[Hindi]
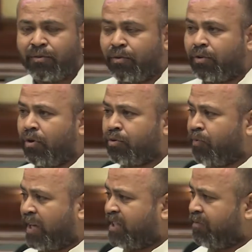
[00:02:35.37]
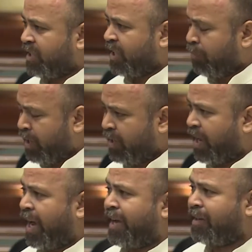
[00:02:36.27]
उनको उस वाशिंग मशीन में
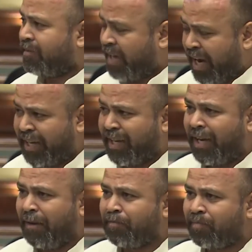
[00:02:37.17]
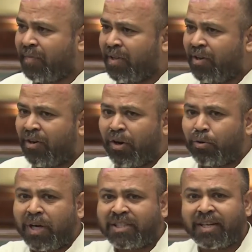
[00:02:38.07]
लगाए डालेंगे और
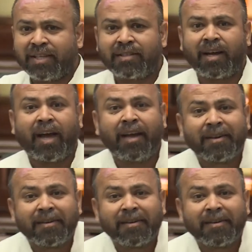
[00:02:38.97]
उनका चरित्र आए